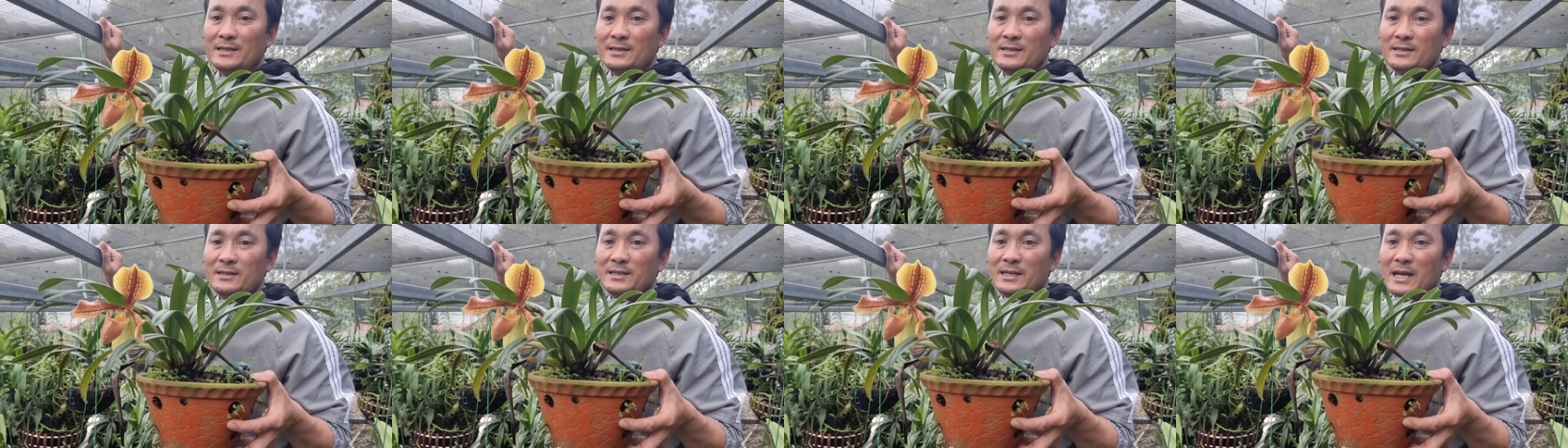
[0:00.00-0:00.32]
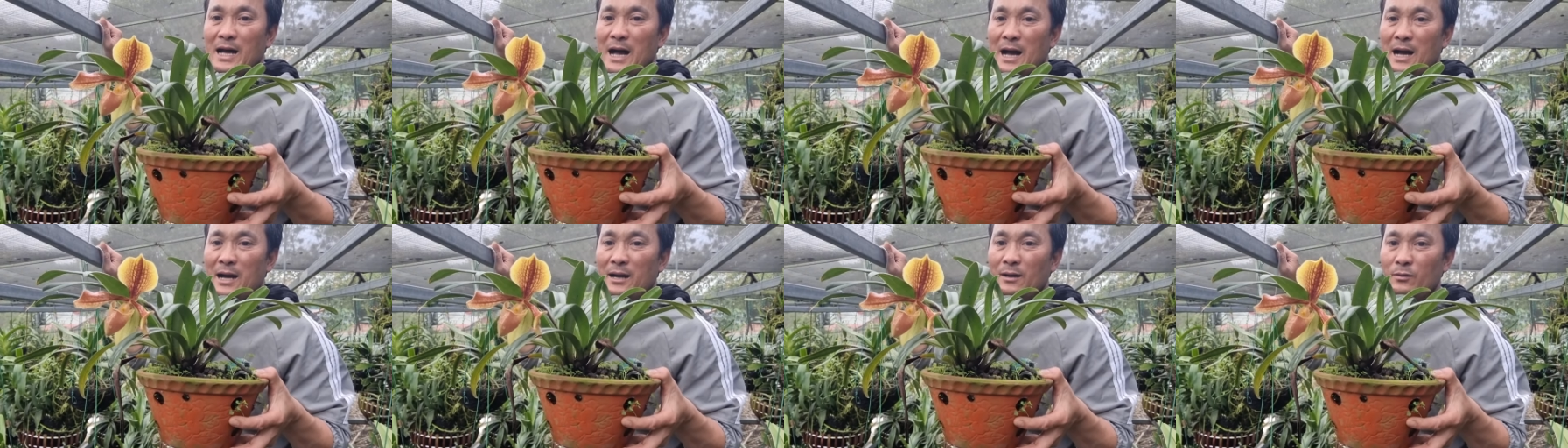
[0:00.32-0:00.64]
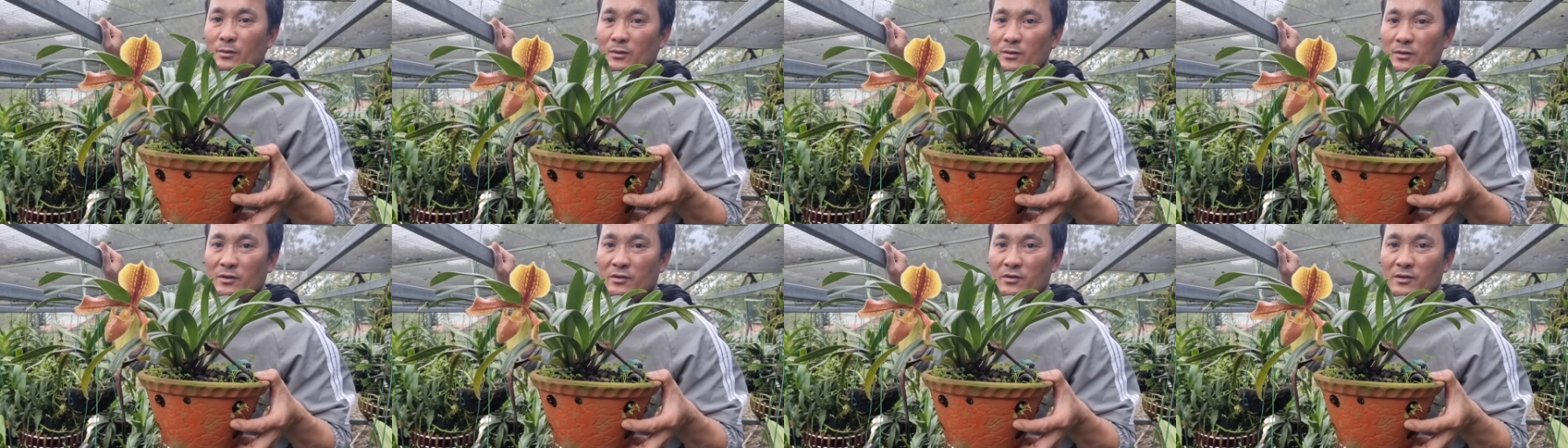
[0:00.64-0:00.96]
giá
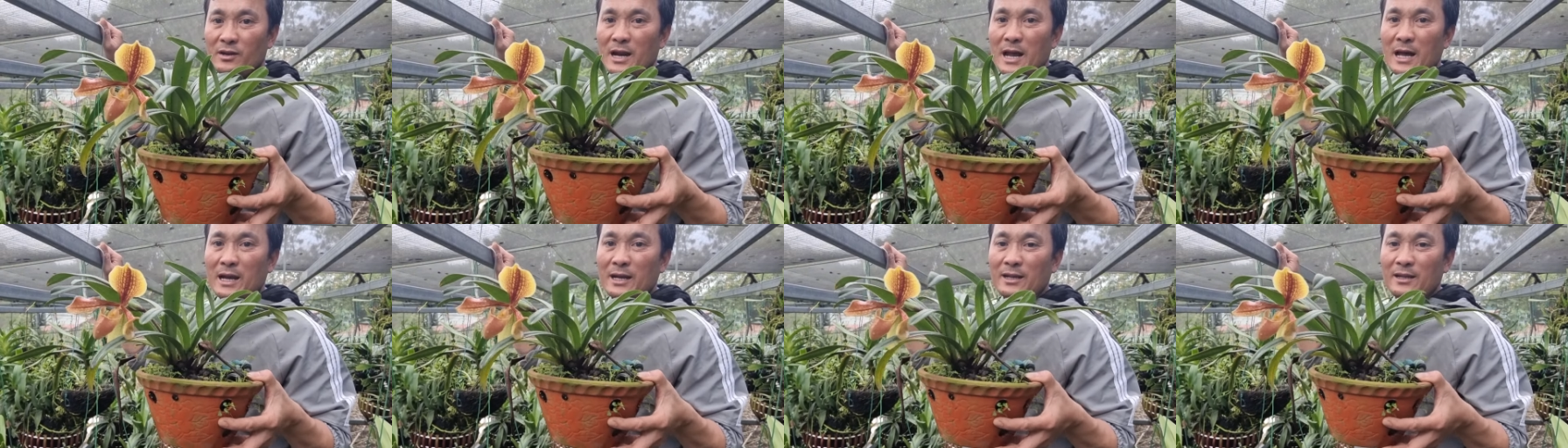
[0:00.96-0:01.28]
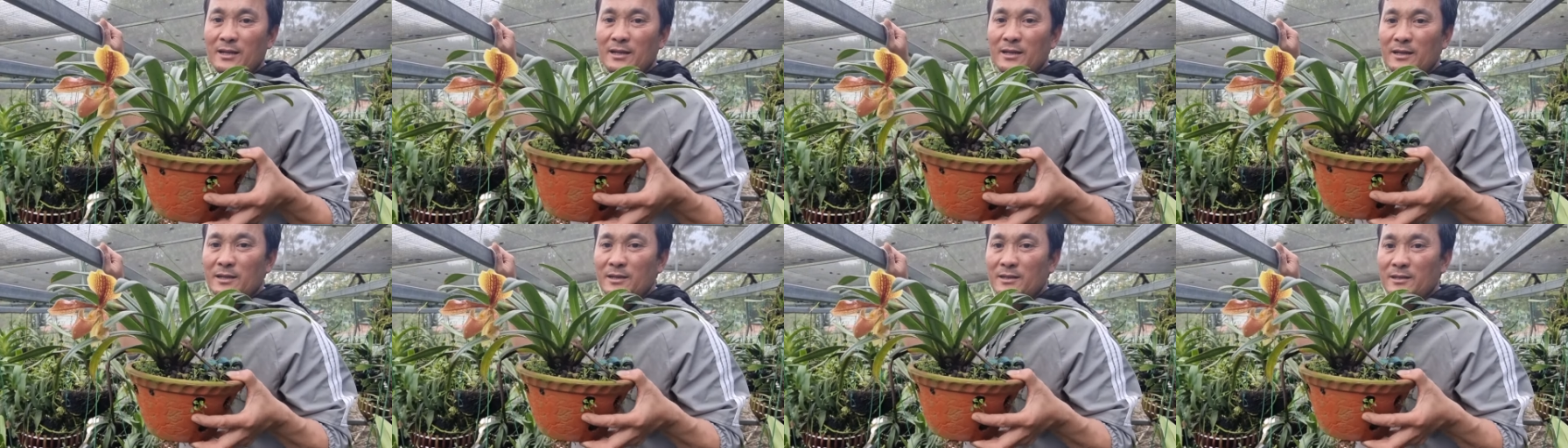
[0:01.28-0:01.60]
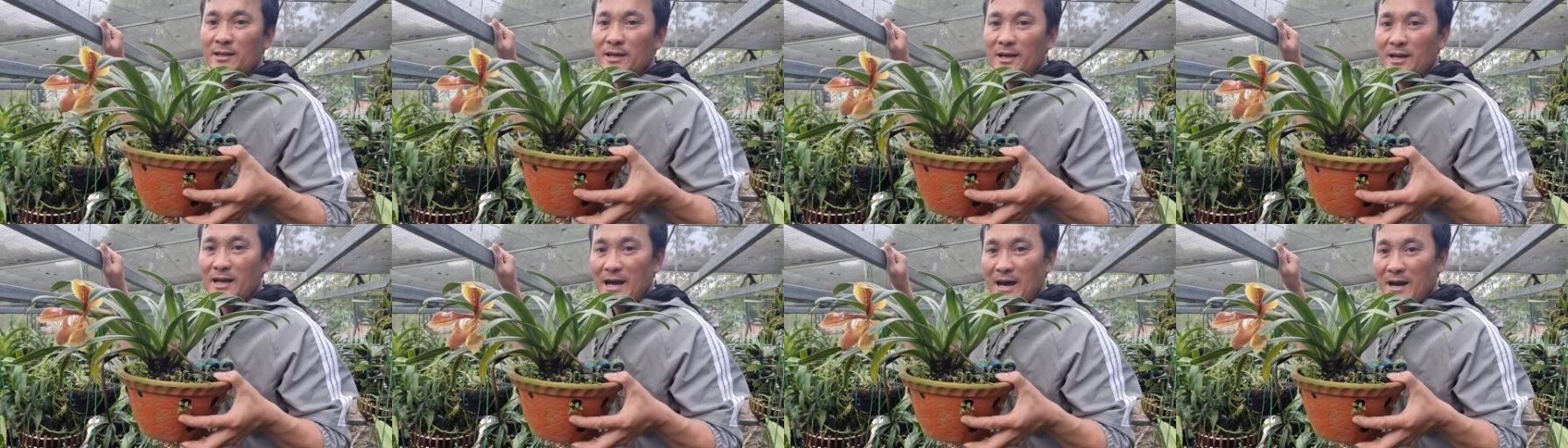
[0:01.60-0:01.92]
của nó đắt như
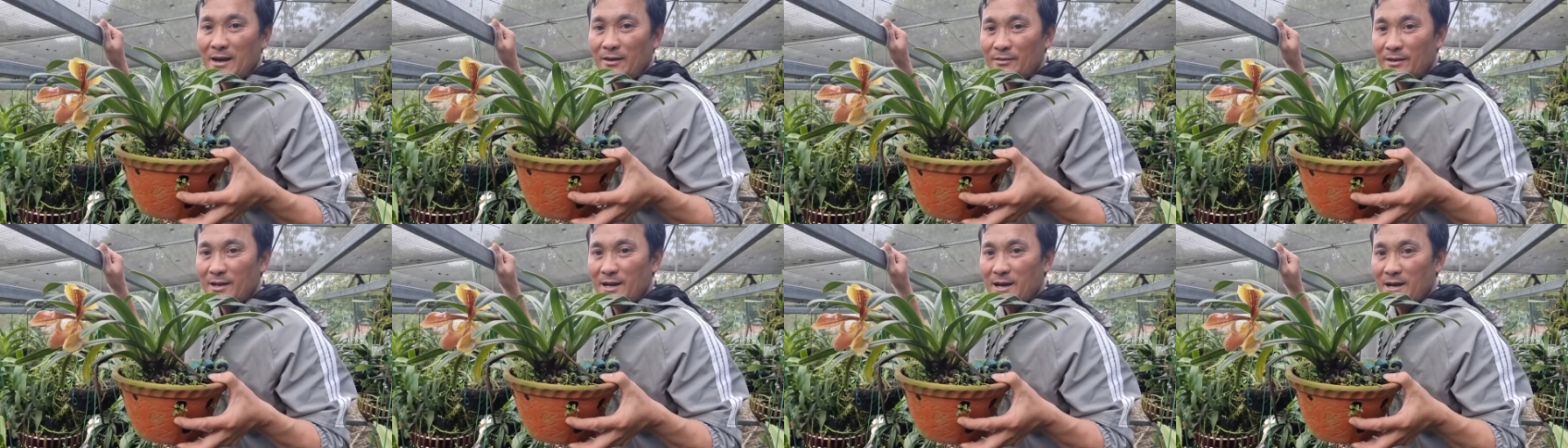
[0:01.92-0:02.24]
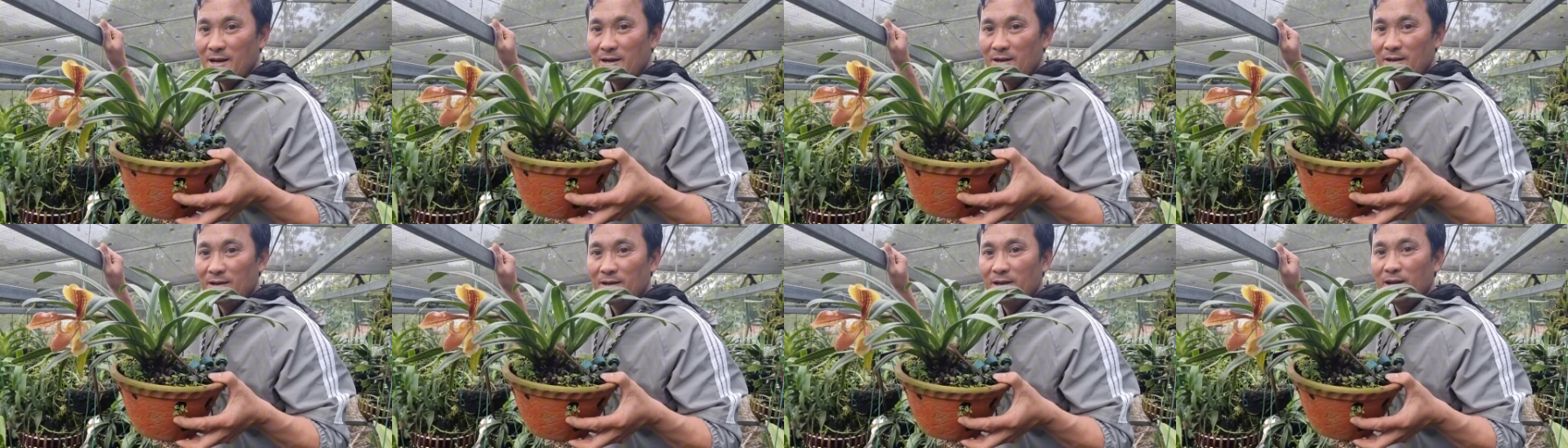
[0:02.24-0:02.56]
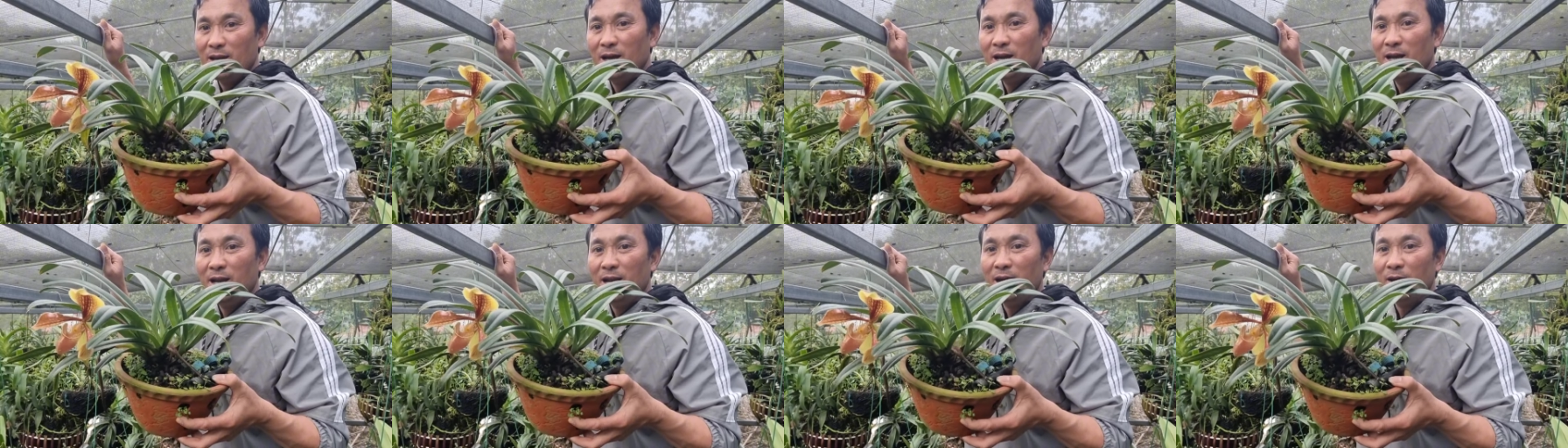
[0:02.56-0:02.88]
thế nào nha
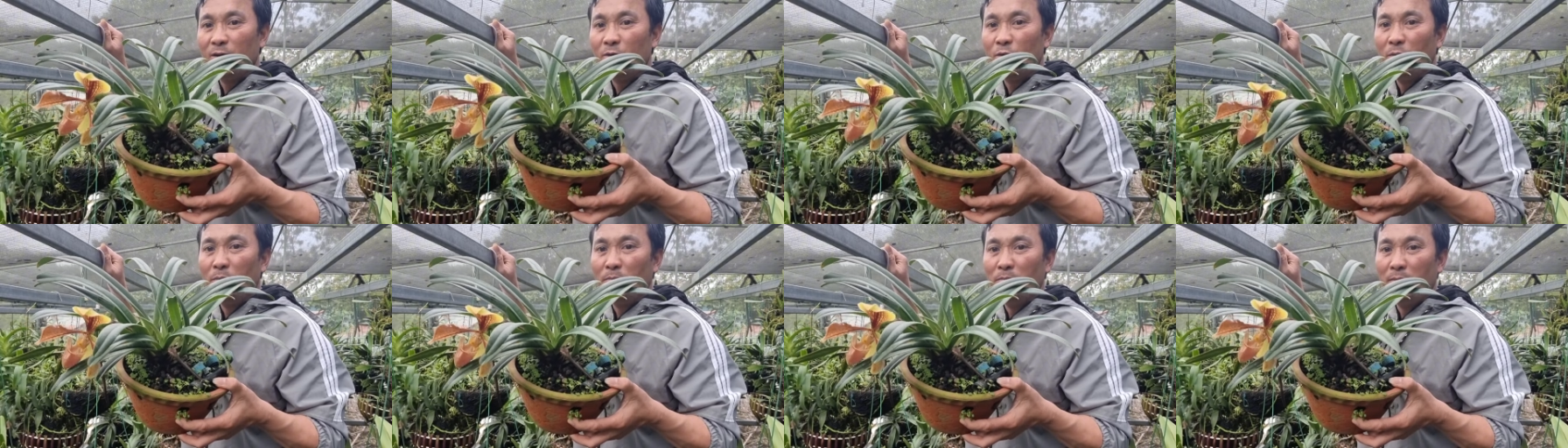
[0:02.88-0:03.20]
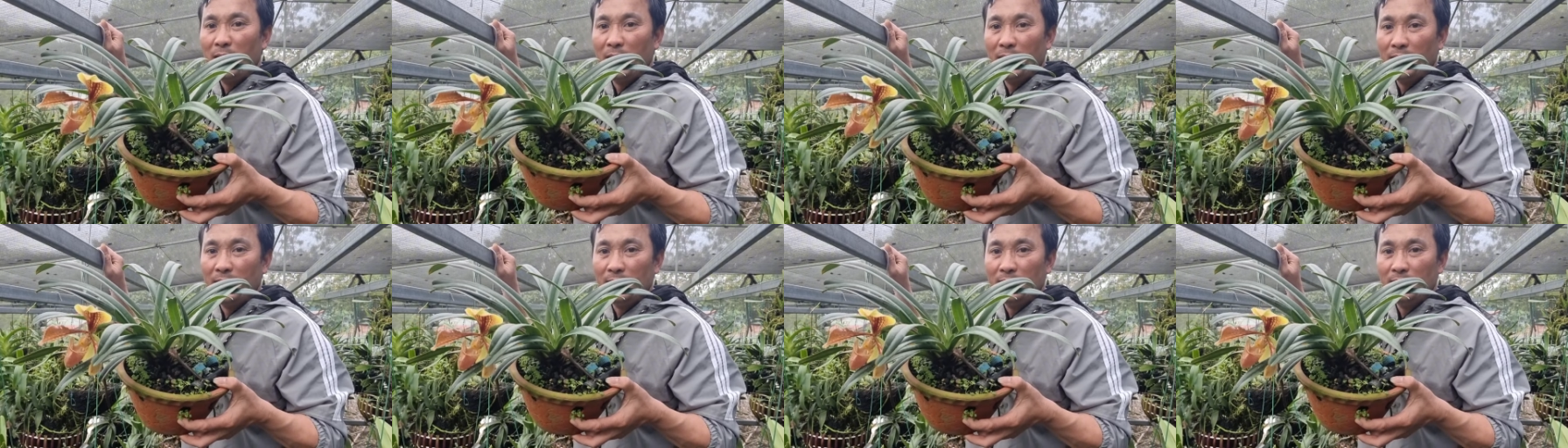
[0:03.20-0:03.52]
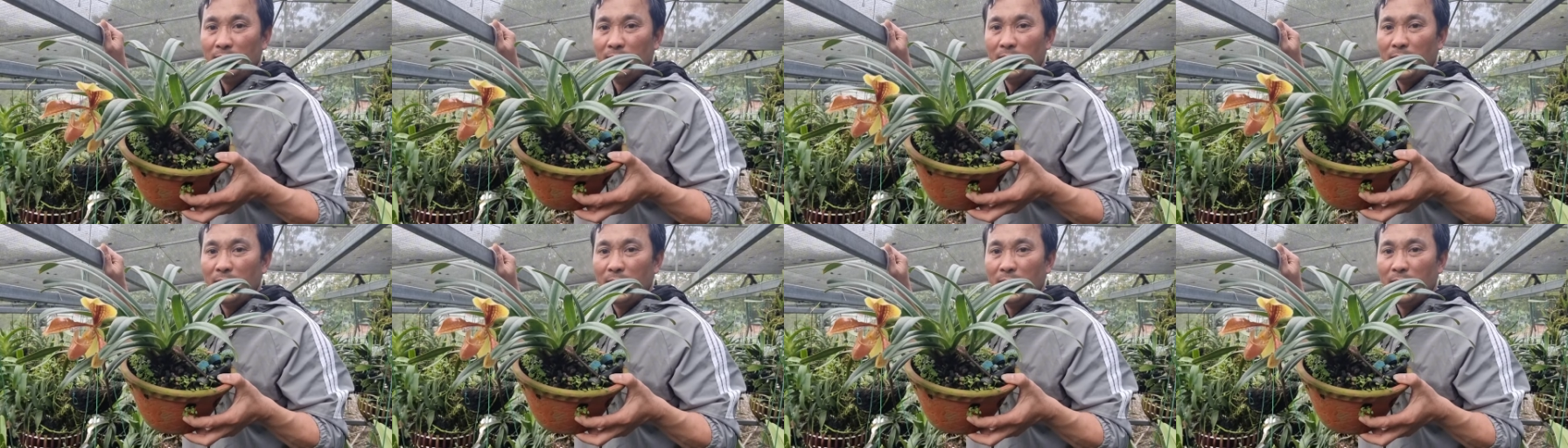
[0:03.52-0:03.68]
đây là có 7